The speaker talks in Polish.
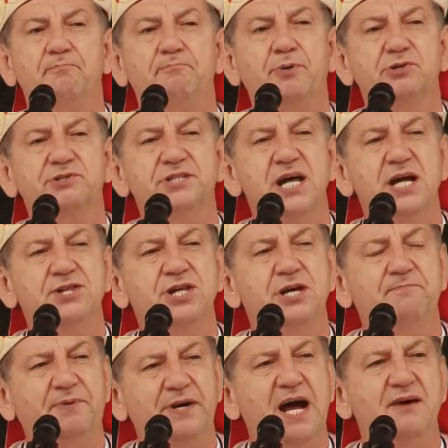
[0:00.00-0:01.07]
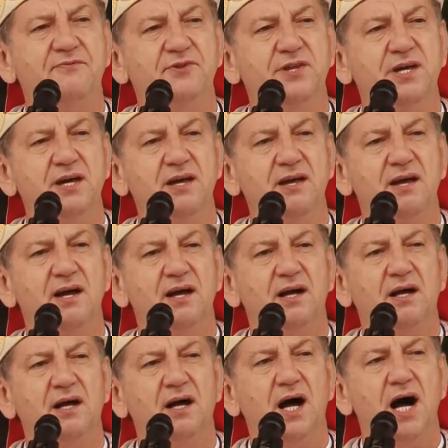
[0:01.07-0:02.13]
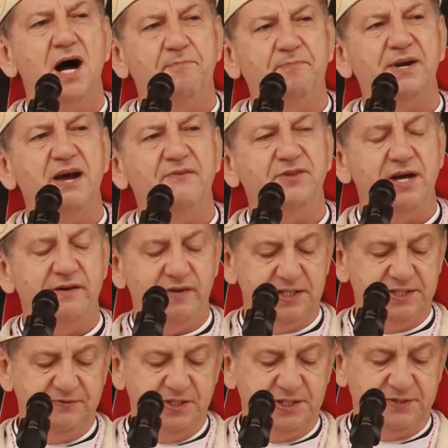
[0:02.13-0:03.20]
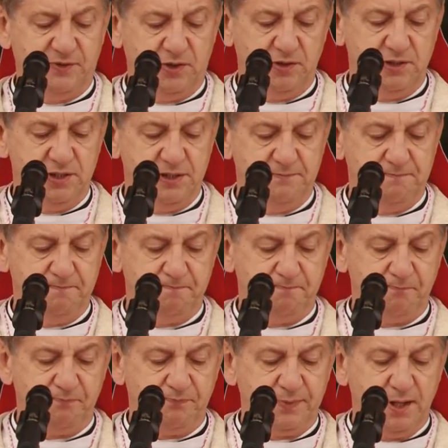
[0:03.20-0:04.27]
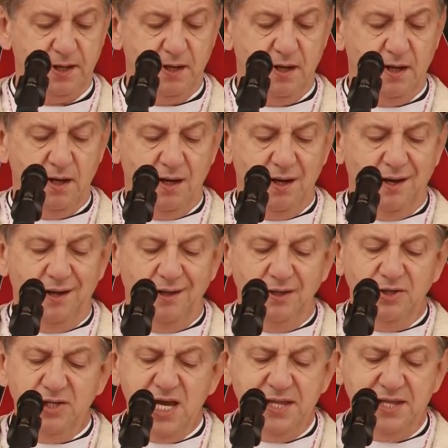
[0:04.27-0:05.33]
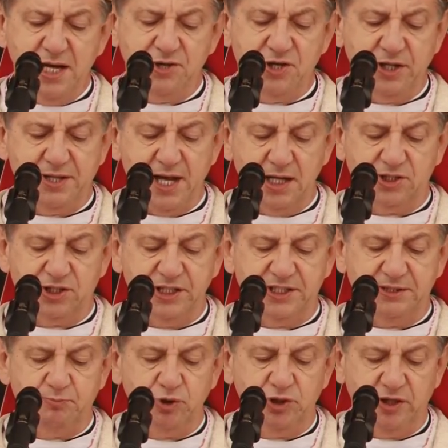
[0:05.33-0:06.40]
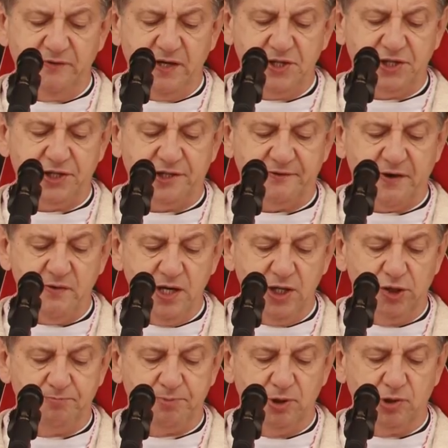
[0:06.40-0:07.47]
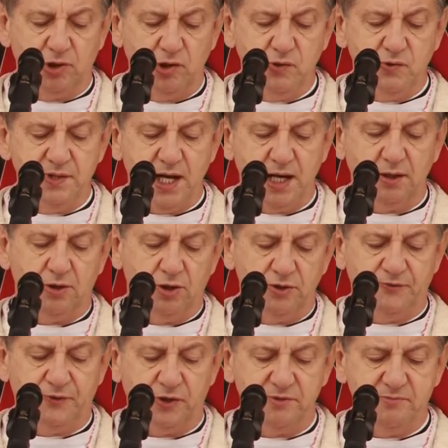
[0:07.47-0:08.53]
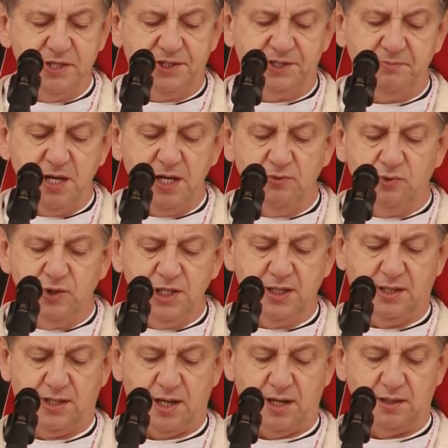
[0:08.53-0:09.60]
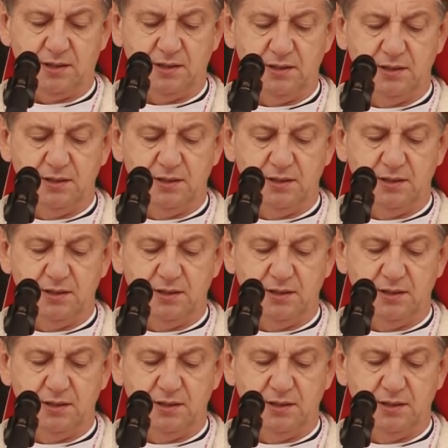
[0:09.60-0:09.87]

Poznacie prawdę, a prawda was wyzwoli. Nie da się także zbudować trwałego pokoju na konformizmie i unikach.